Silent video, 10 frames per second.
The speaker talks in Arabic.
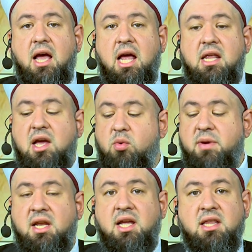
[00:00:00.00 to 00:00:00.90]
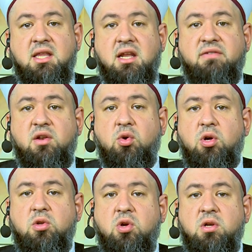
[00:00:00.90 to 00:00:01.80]
اليوم احنا عندنا في
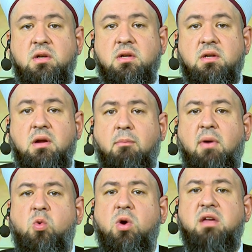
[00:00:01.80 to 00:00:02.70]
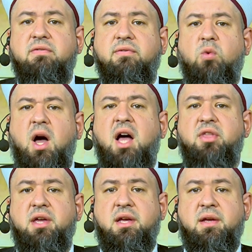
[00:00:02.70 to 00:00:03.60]
الاردن موقف
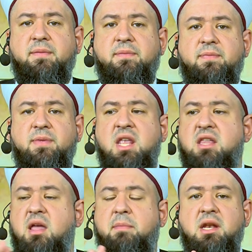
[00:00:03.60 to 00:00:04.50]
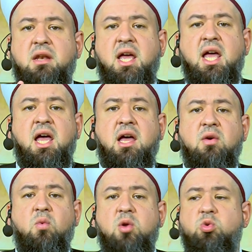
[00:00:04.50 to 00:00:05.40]
واضح نتبناه
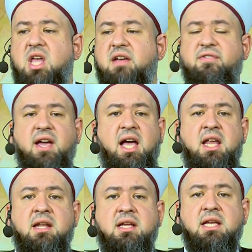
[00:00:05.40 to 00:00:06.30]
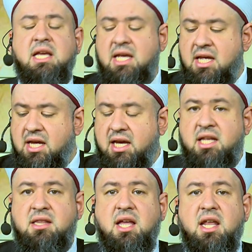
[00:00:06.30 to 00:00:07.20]
وندافع عنه
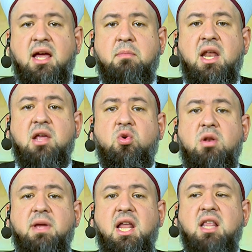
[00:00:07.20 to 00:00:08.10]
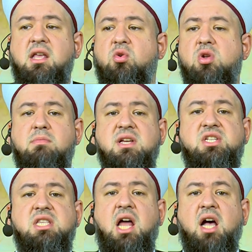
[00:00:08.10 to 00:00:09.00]
عندنا ملك البلاد يقول
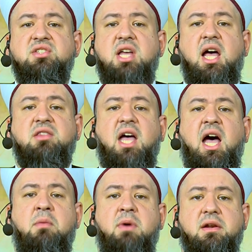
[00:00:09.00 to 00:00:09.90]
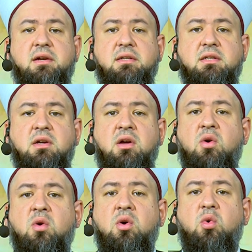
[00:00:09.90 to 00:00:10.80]
المسجد الأقصى خط أحمر
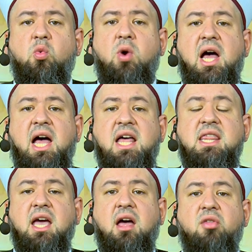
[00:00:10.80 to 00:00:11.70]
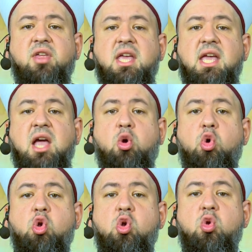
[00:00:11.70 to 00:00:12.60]
وهذه قضية
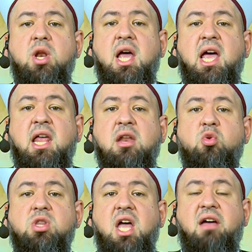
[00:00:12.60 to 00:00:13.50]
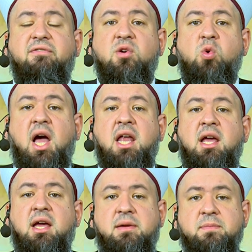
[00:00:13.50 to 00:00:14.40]
كلنا ندافع عنها